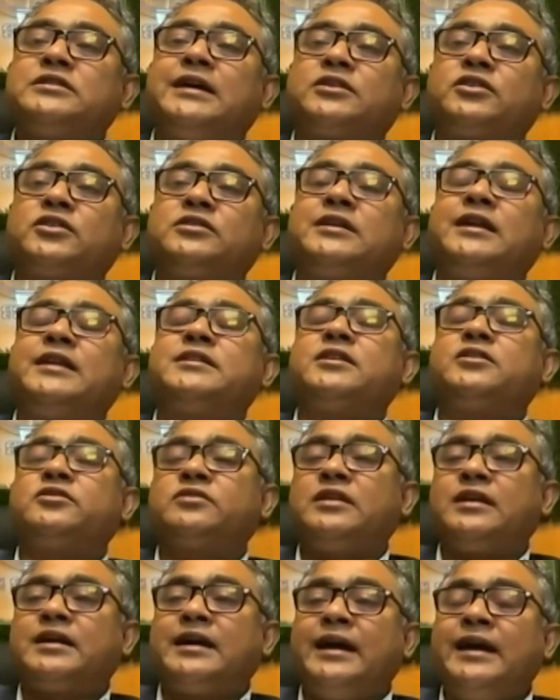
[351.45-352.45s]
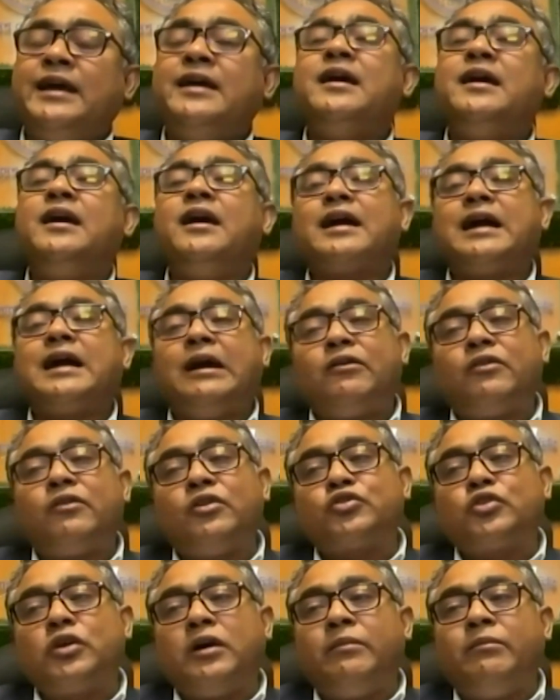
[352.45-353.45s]
চারশো সাড়ে চারশো টাকায়
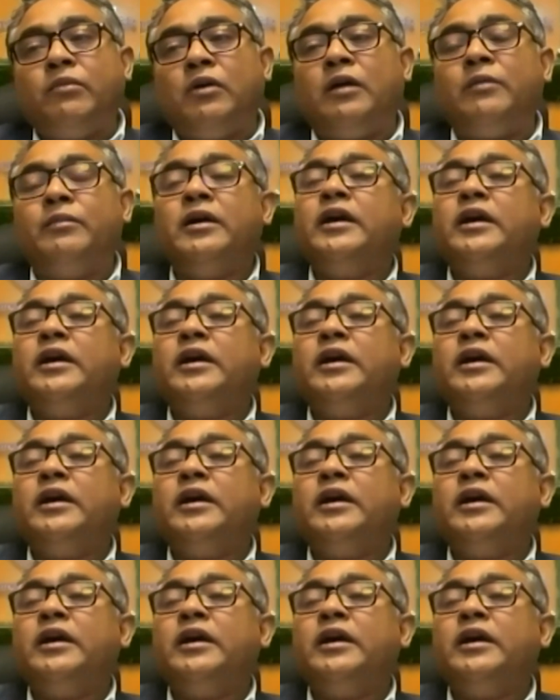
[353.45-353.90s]
খাওয়ানো সম্ভব